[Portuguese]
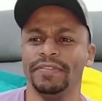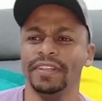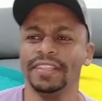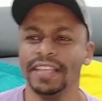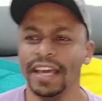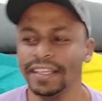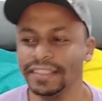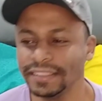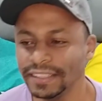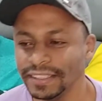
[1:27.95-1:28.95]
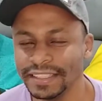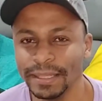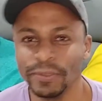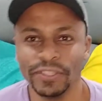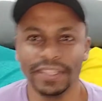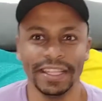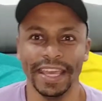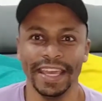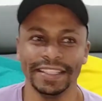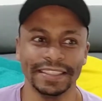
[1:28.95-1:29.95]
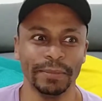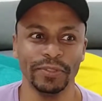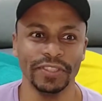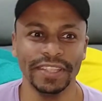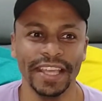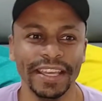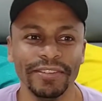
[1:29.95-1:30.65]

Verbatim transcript: falando assim, ai, sabe onde tem, sabe onde tem.